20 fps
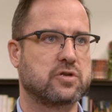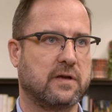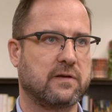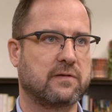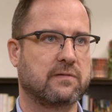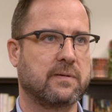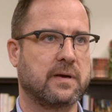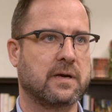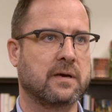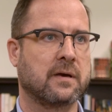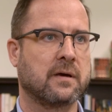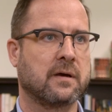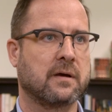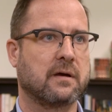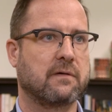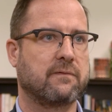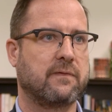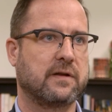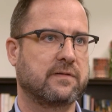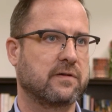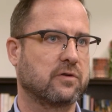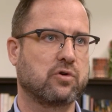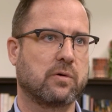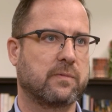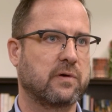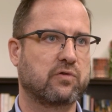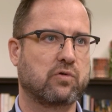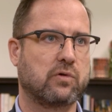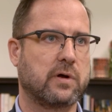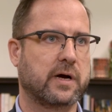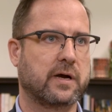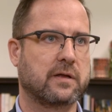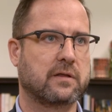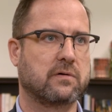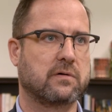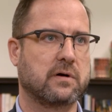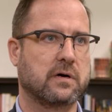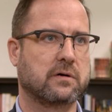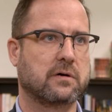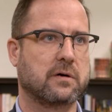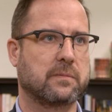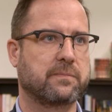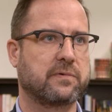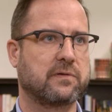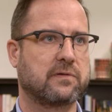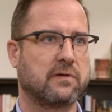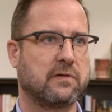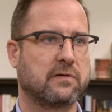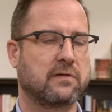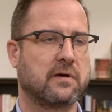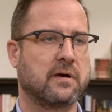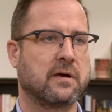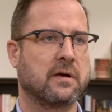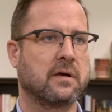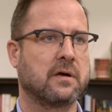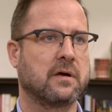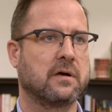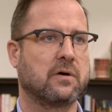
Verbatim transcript: deswegen, weil es ja nur mehr so lange dauern kann, bis diese